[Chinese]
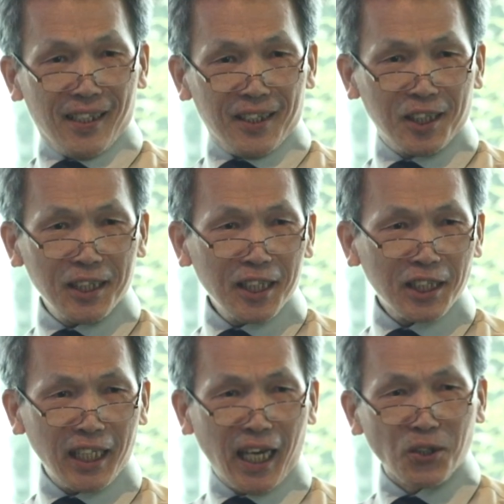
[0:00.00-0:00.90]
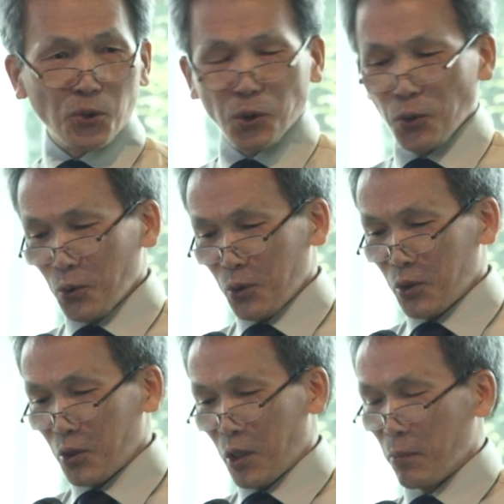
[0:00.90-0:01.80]
今天下午
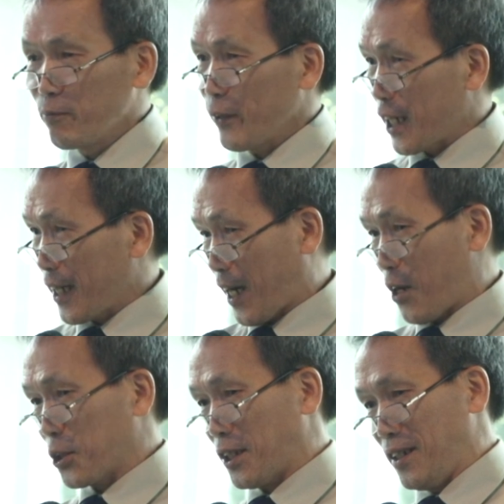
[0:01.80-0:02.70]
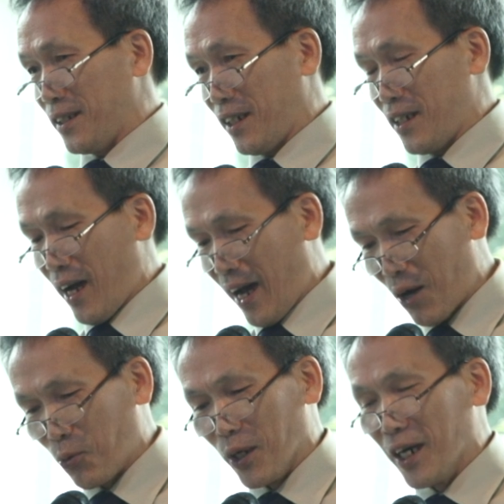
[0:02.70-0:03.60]
我们非常高兴跟
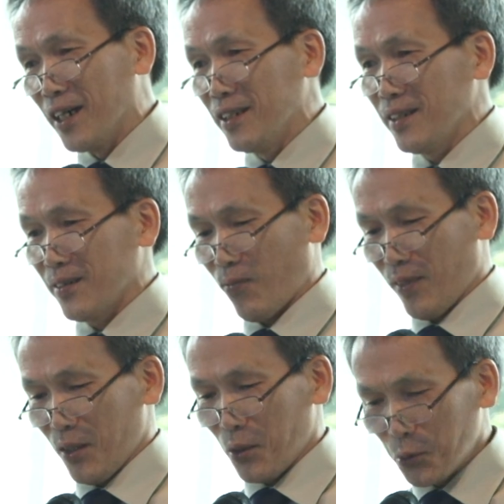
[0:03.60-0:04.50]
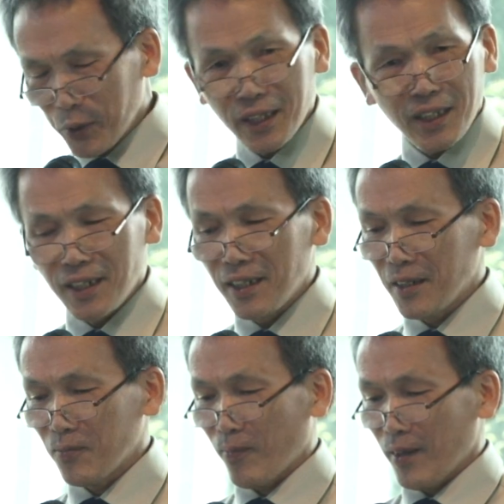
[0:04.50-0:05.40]
汉文、瑞
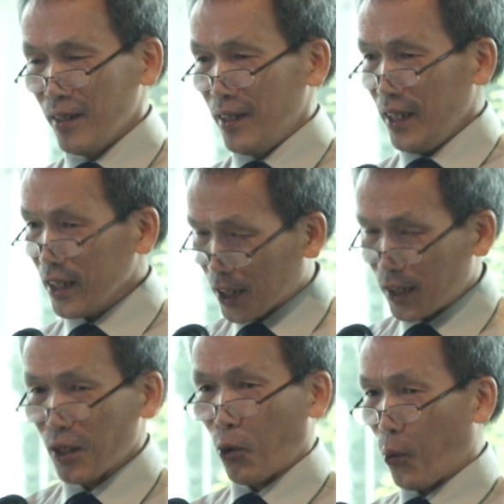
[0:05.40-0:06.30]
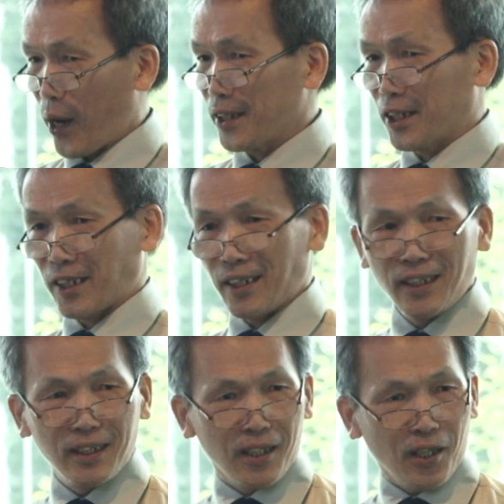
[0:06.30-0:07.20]
英一起的欢喜